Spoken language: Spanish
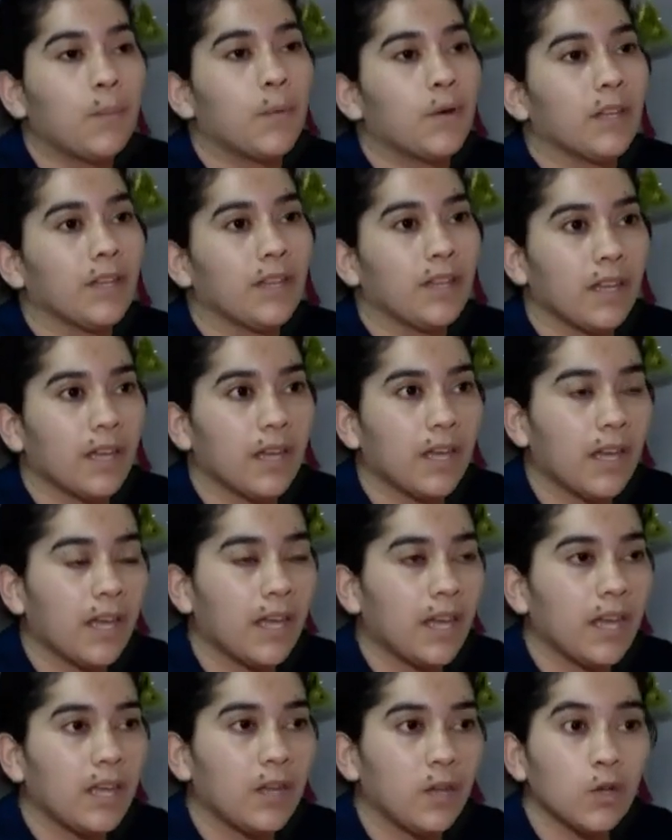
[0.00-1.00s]
porque
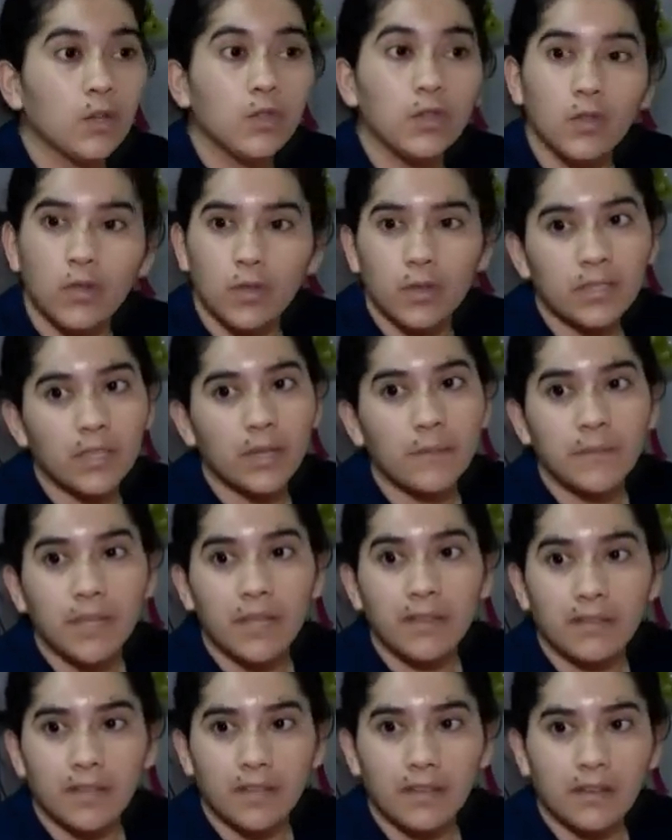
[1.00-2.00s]
eh, no todos
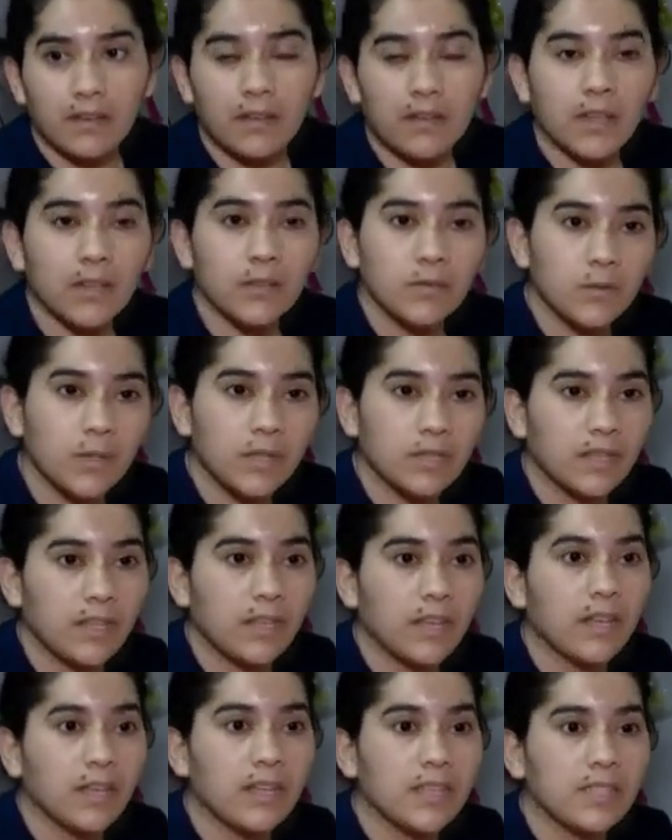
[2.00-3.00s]
también tienen la
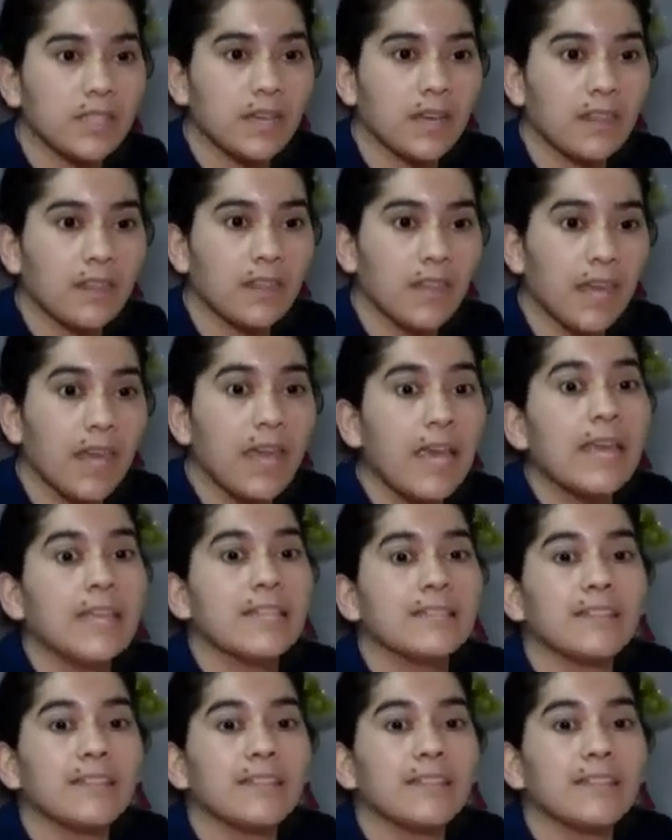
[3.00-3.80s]
suerte y la dicha de